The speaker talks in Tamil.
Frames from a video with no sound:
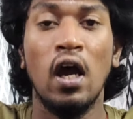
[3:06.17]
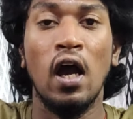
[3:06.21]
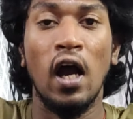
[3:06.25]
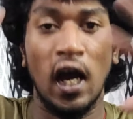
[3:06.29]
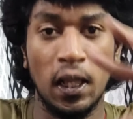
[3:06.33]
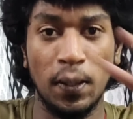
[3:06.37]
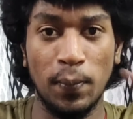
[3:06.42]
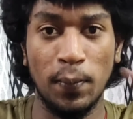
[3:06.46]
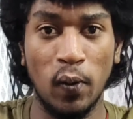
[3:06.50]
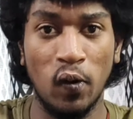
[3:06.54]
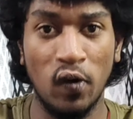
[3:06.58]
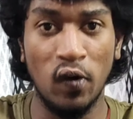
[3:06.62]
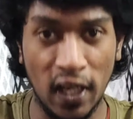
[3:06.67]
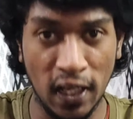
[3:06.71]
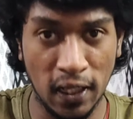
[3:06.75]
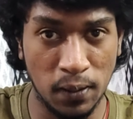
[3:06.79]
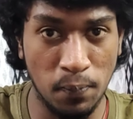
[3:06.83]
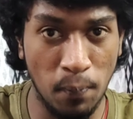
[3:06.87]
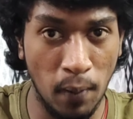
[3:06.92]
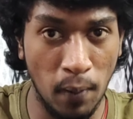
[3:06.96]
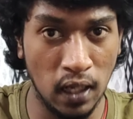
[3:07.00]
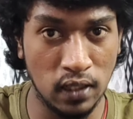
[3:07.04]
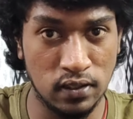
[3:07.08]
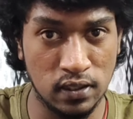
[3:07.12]
சொல்லலாம் அதே
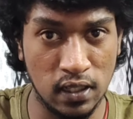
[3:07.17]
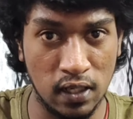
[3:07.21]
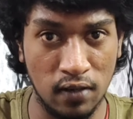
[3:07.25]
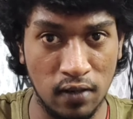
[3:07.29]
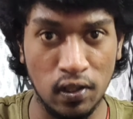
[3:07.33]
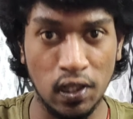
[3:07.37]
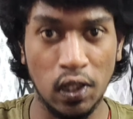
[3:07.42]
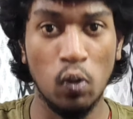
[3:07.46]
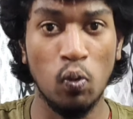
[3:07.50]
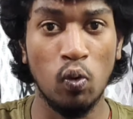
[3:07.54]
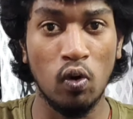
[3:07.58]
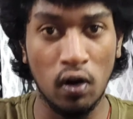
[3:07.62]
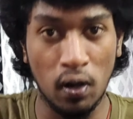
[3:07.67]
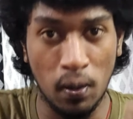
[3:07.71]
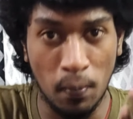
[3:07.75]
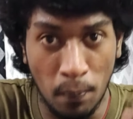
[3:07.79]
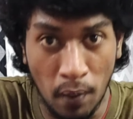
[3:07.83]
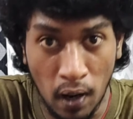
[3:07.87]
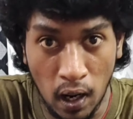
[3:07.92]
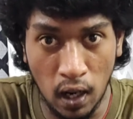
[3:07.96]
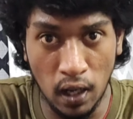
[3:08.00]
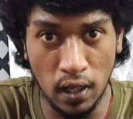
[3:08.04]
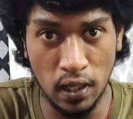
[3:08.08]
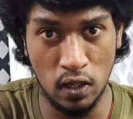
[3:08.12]
மாதிரி டெத் பாக்ஸில் வந்து
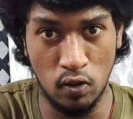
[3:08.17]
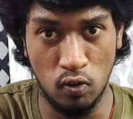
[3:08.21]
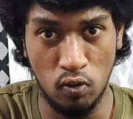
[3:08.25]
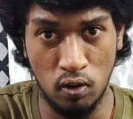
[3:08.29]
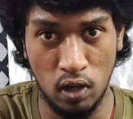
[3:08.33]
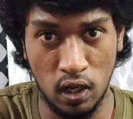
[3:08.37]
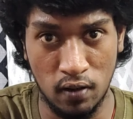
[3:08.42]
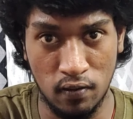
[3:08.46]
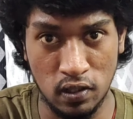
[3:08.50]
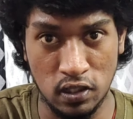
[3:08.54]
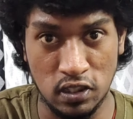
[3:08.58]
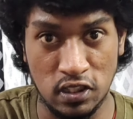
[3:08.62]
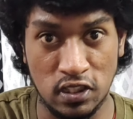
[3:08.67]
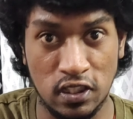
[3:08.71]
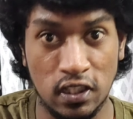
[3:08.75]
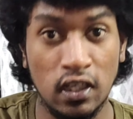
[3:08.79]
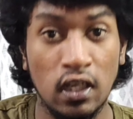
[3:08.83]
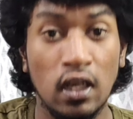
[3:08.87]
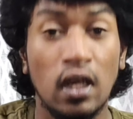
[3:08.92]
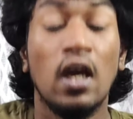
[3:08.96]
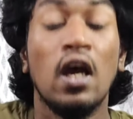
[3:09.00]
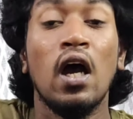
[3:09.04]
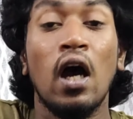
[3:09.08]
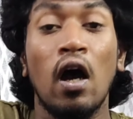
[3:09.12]
உங்களோட பாடியை உள்ளே
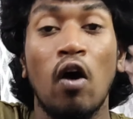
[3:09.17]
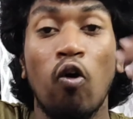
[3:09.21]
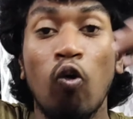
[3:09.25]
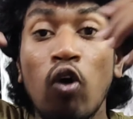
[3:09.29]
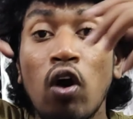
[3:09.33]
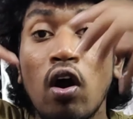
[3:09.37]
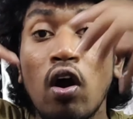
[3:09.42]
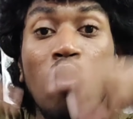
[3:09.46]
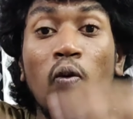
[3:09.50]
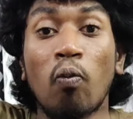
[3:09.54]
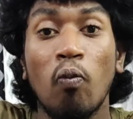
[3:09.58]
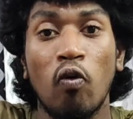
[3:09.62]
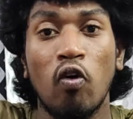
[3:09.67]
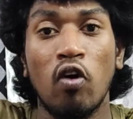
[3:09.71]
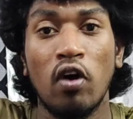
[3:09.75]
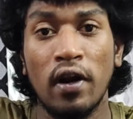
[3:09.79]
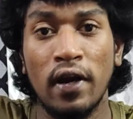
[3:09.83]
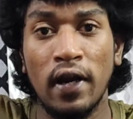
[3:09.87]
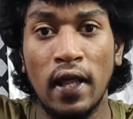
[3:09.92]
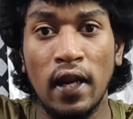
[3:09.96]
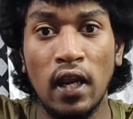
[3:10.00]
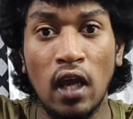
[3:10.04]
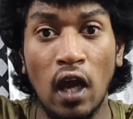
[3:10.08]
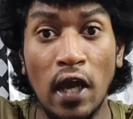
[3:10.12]
வச்சு
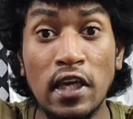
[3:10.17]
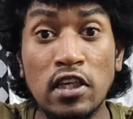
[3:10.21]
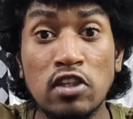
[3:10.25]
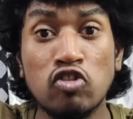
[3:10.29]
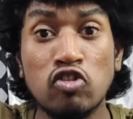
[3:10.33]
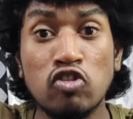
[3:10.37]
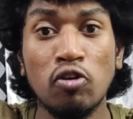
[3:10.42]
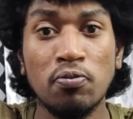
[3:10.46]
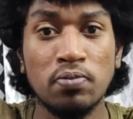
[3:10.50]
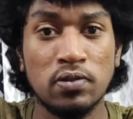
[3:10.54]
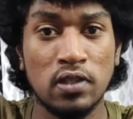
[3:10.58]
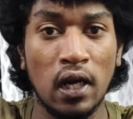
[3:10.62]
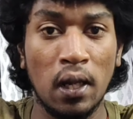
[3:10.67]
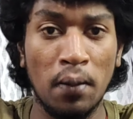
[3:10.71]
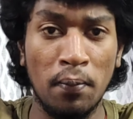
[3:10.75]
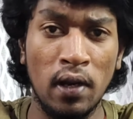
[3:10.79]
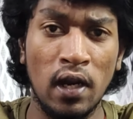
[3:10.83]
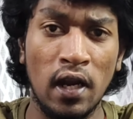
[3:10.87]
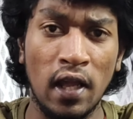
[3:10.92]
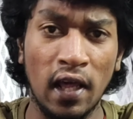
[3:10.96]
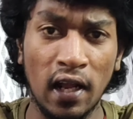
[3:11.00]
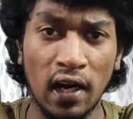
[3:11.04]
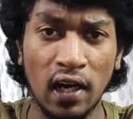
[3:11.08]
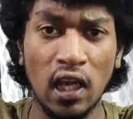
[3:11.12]
ஒரு நிறைய ஐஸ்
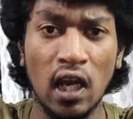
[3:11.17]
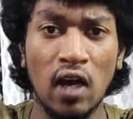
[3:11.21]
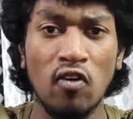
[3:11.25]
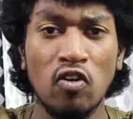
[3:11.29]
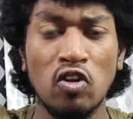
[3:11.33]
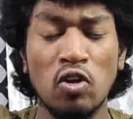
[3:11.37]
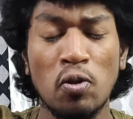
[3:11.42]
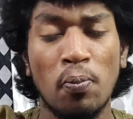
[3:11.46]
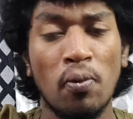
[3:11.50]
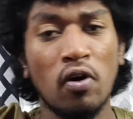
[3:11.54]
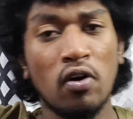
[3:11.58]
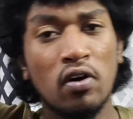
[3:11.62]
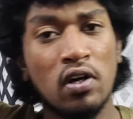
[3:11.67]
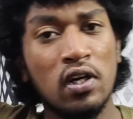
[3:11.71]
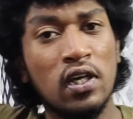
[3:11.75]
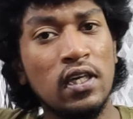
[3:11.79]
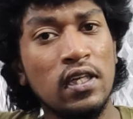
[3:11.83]
கியூப்ஸ் எல்லாமே நிறையா வந்து